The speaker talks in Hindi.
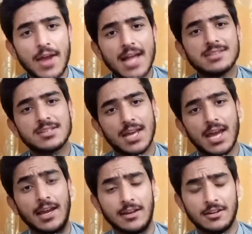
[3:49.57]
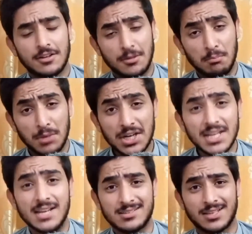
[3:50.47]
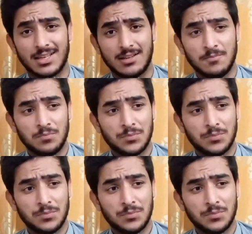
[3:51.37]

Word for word: फैंस हैं बी के